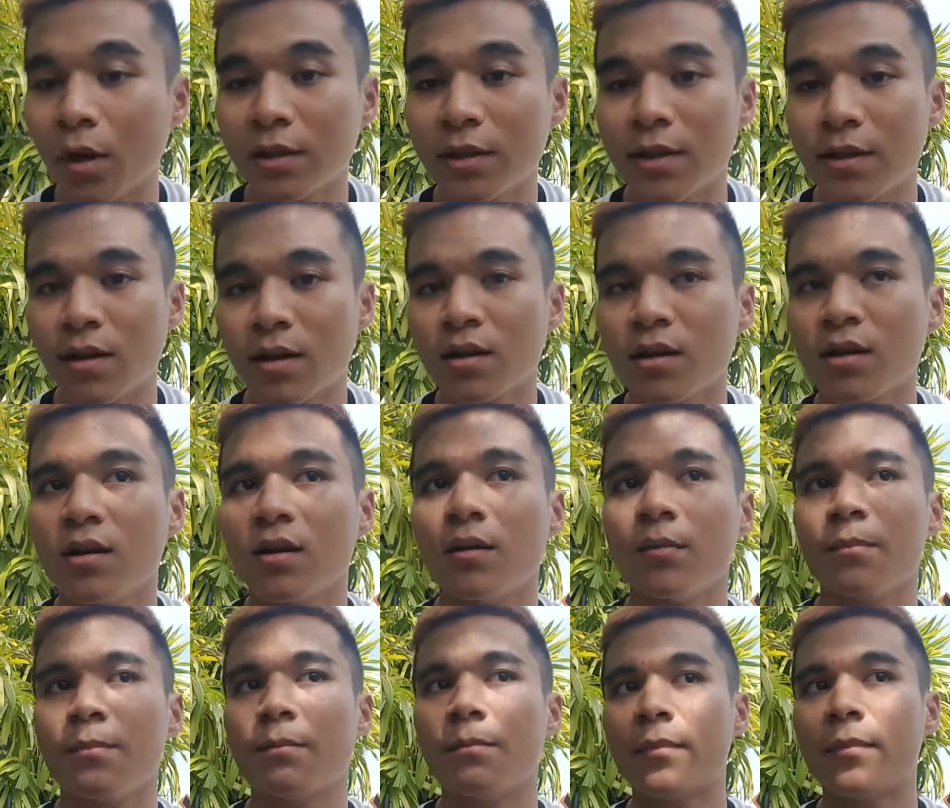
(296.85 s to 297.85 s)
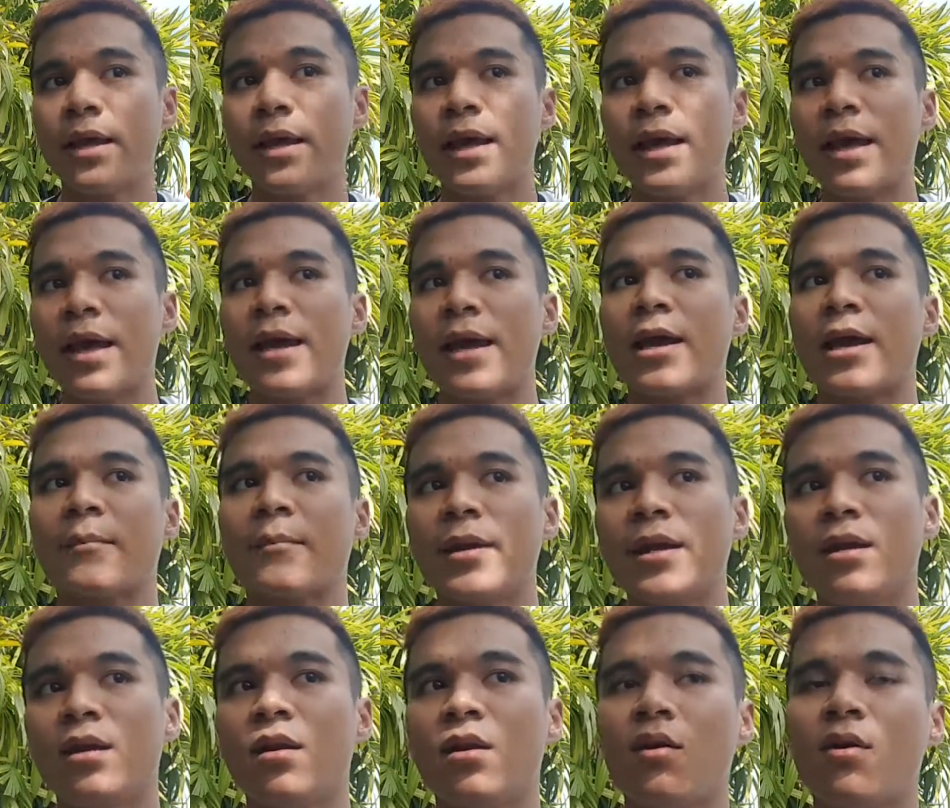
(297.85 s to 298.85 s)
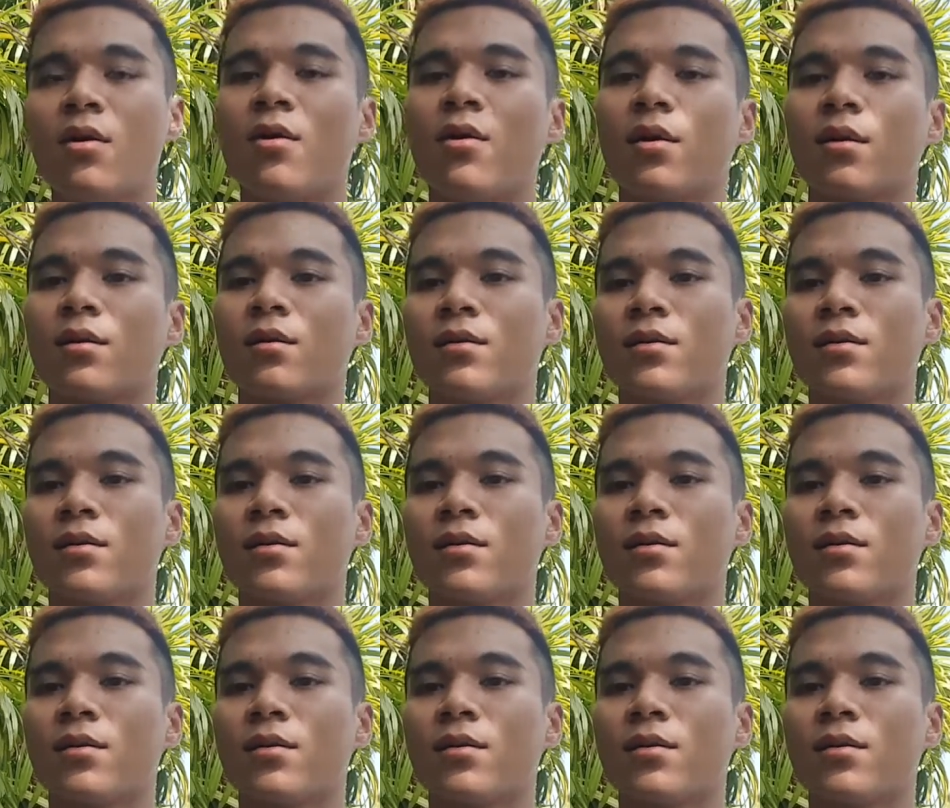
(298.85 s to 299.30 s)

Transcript: กติก็คือไม่แห้งไม่ลอก